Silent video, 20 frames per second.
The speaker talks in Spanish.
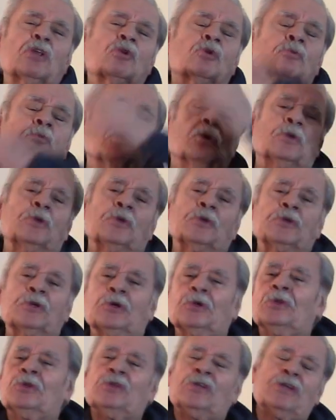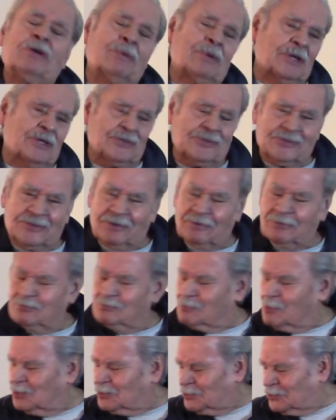un montón de veces,
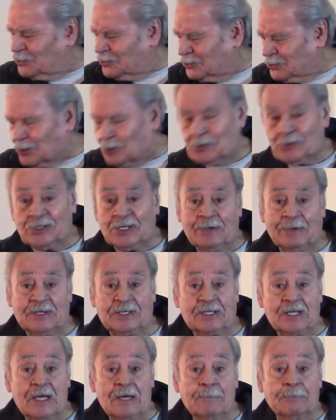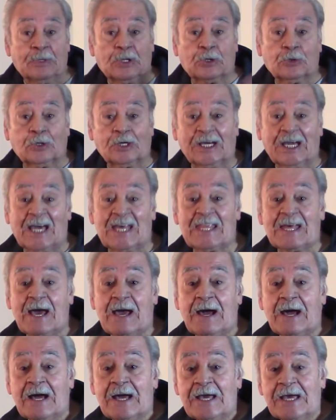un montón de veces, pero
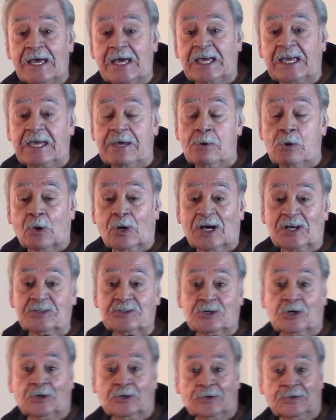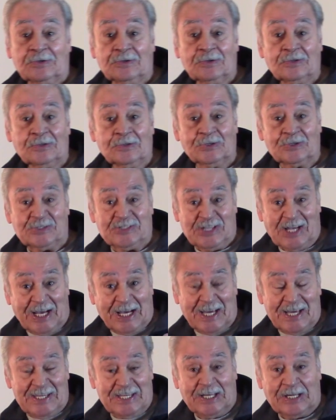cada equivocación, o sea,
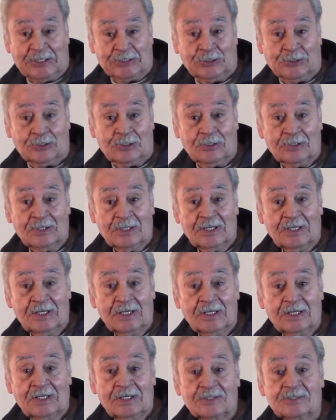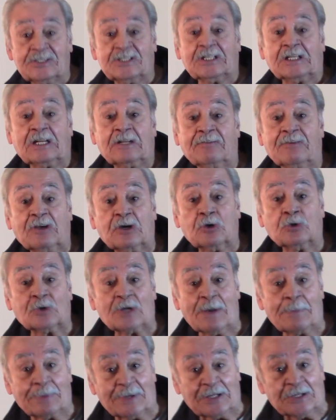cada error, significó un
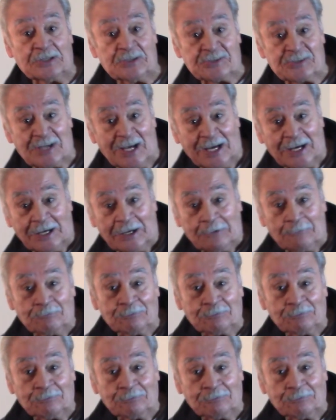aprendizaje.